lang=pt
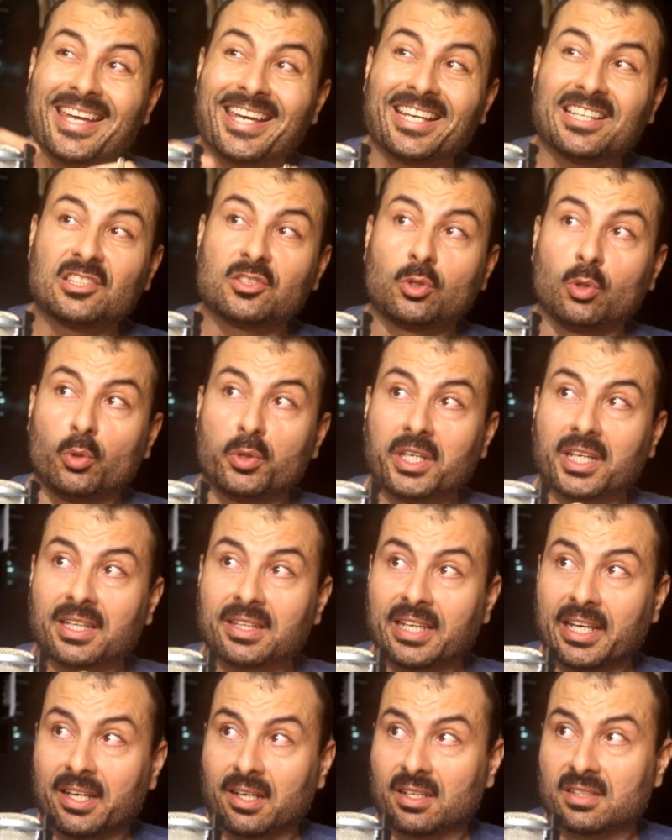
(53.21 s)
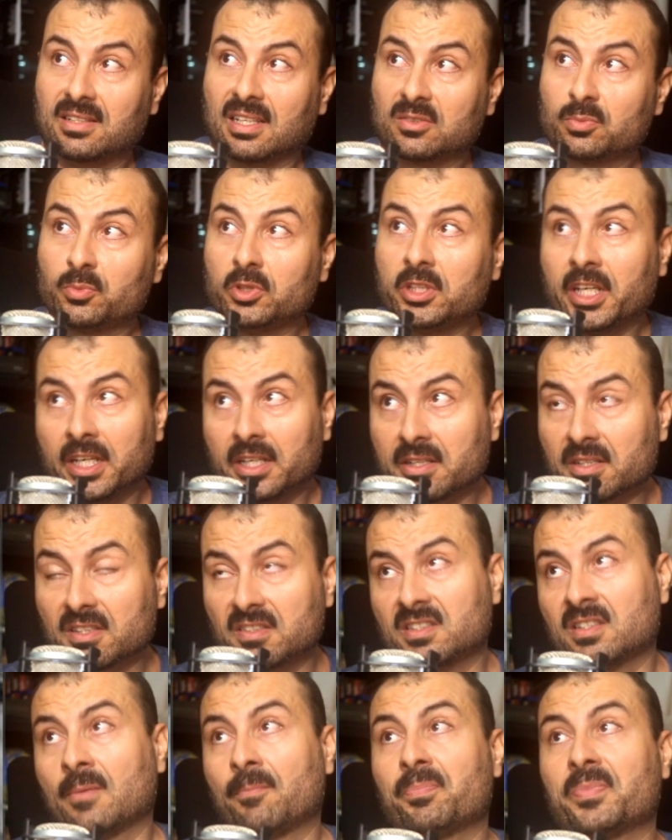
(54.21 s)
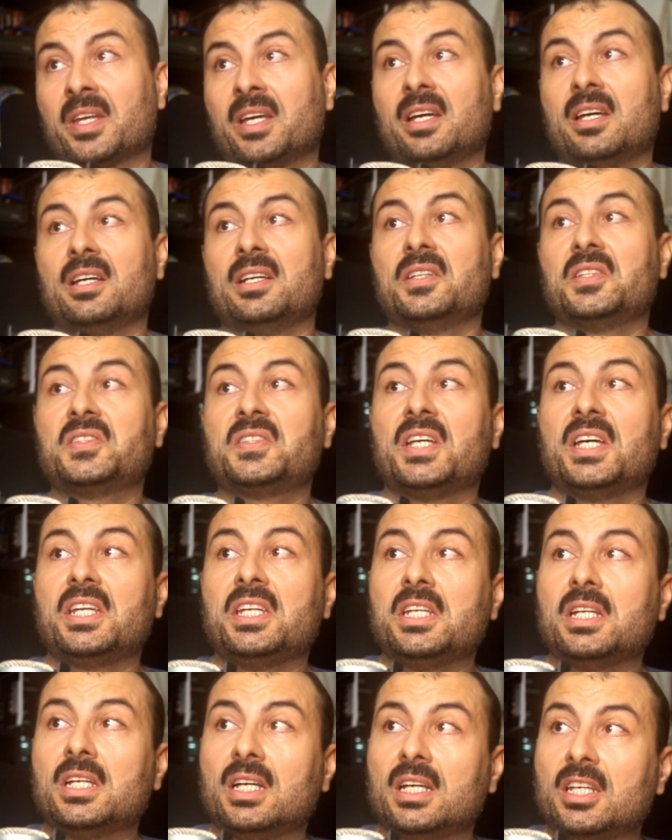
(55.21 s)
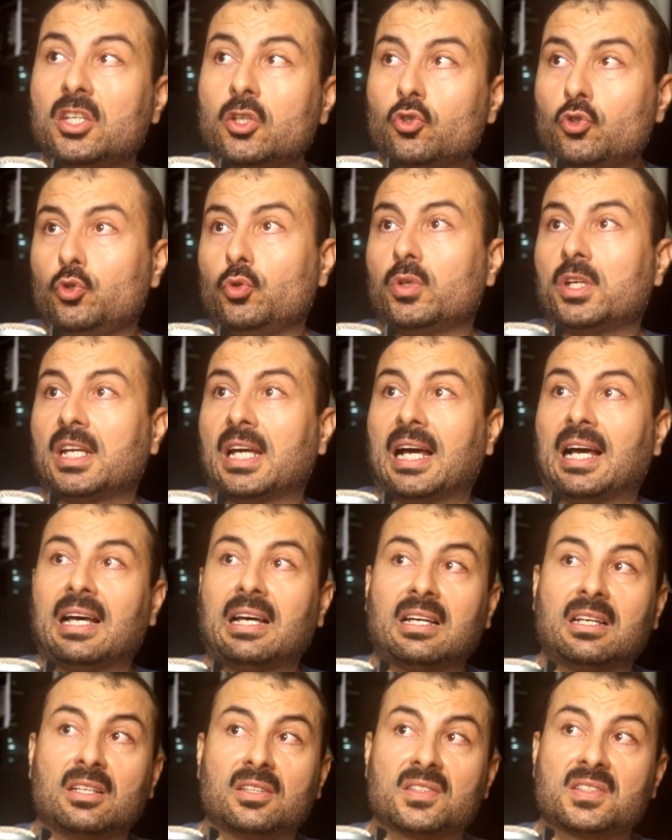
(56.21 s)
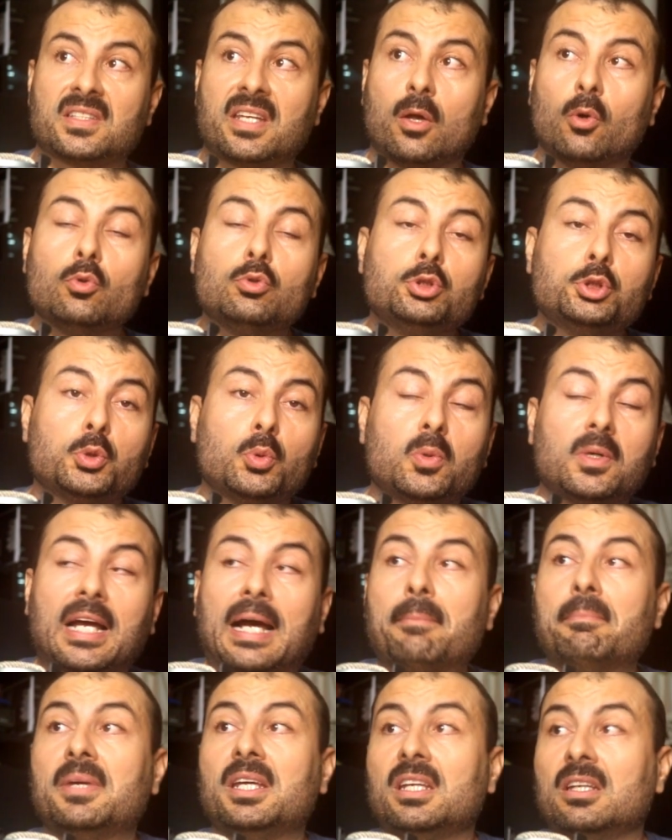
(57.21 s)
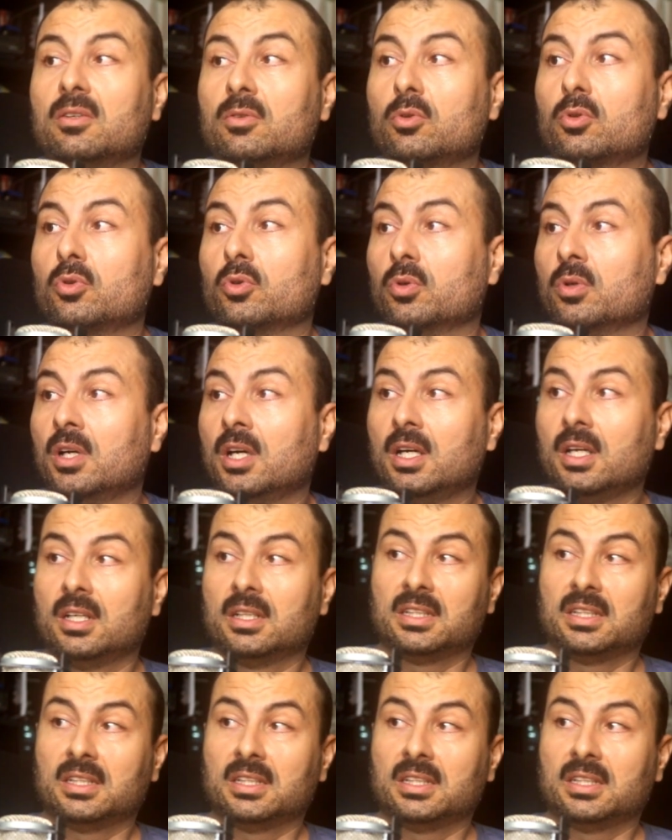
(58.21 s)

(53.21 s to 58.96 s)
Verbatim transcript: excluir delas as mulheres seria injuriar seu julgamento.